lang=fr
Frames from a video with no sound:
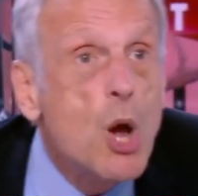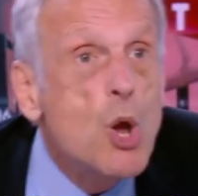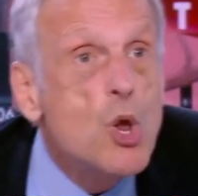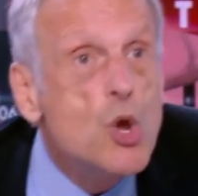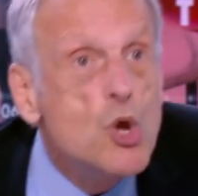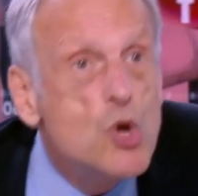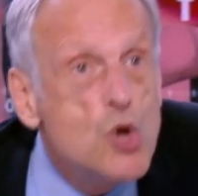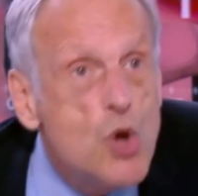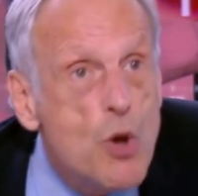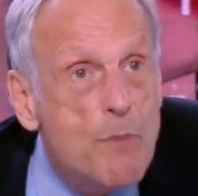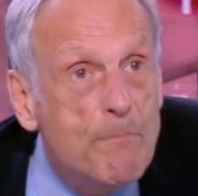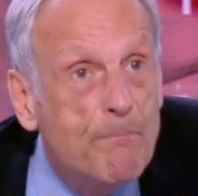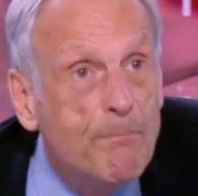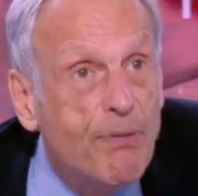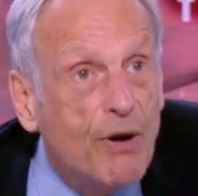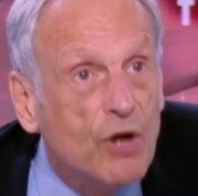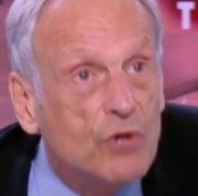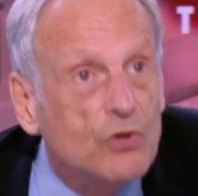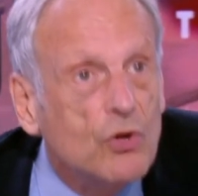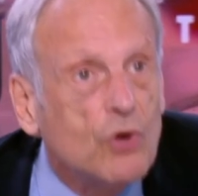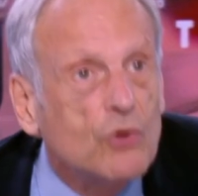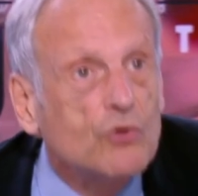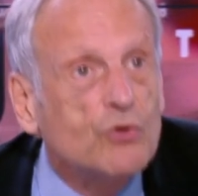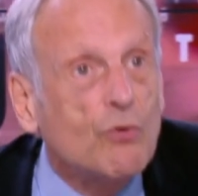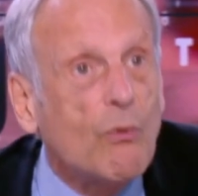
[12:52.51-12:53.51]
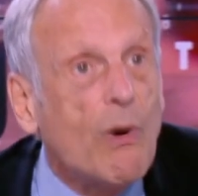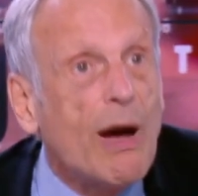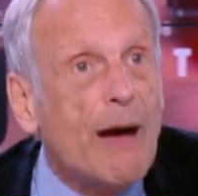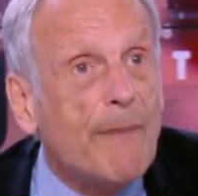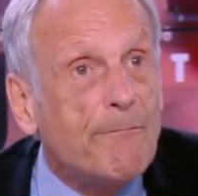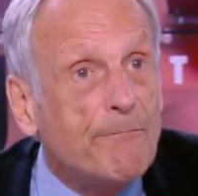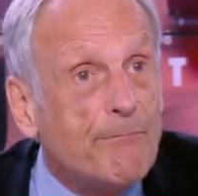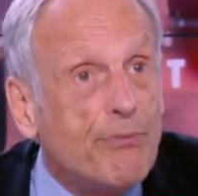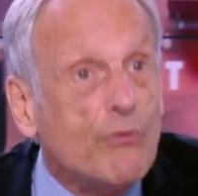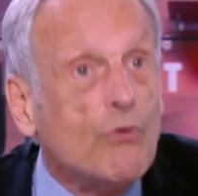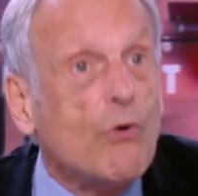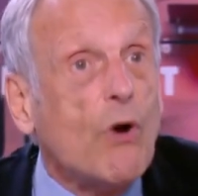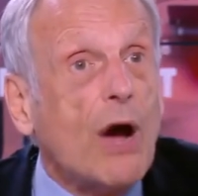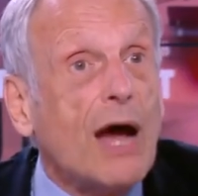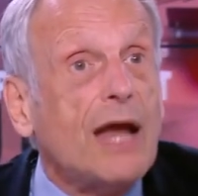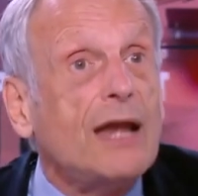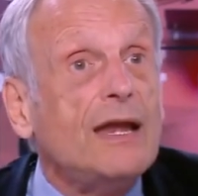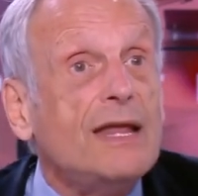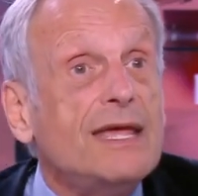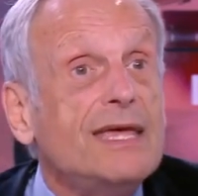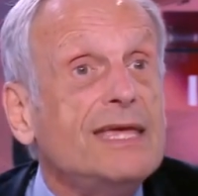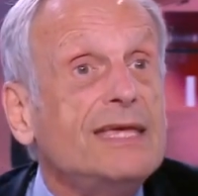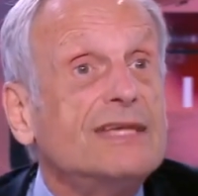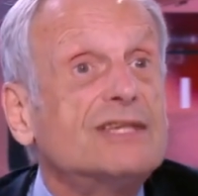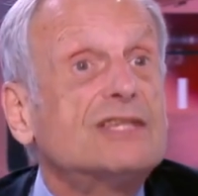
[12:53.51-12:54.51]
le bon endroit pour
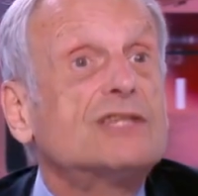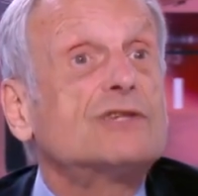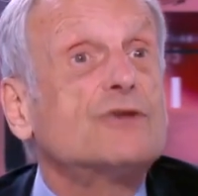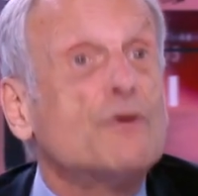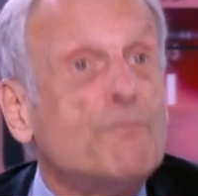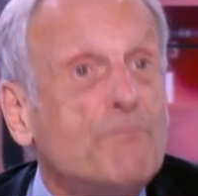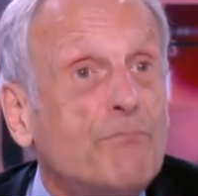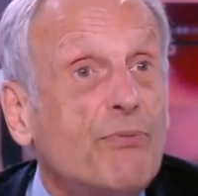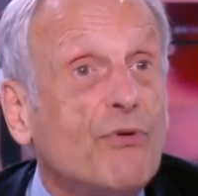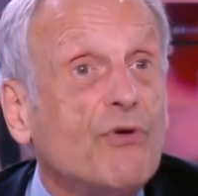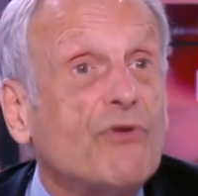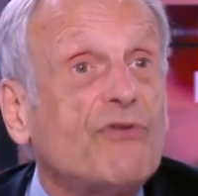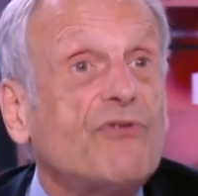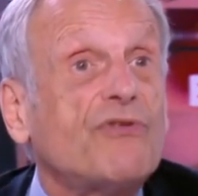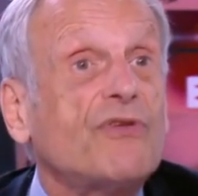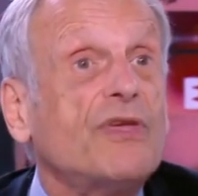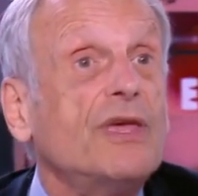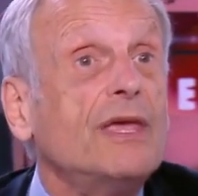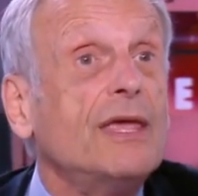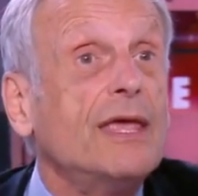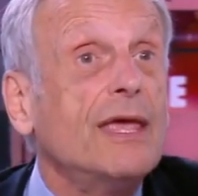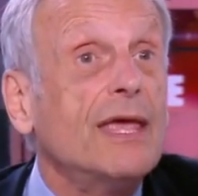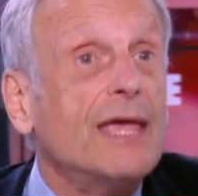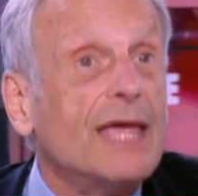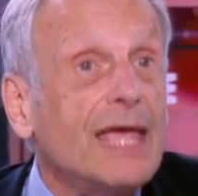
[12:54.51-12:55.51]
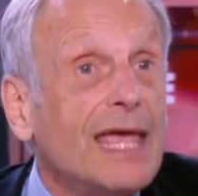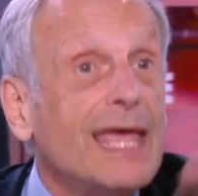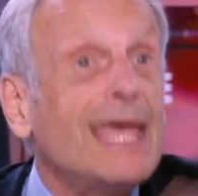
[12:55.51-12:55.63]
aller se poser